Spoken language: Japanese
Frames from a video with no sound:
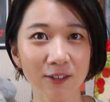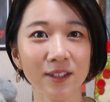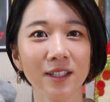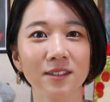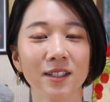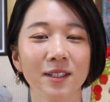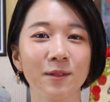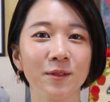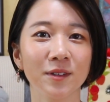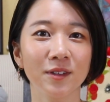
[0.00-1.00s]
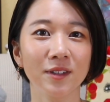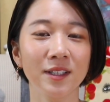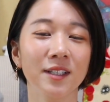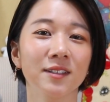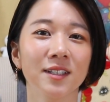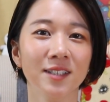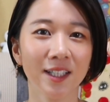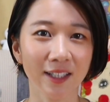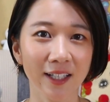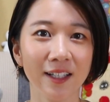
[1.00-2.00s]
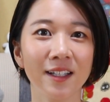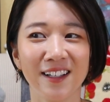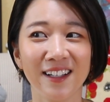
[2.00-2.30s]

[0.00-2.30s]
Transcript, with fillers: よっていう方もいてくださって、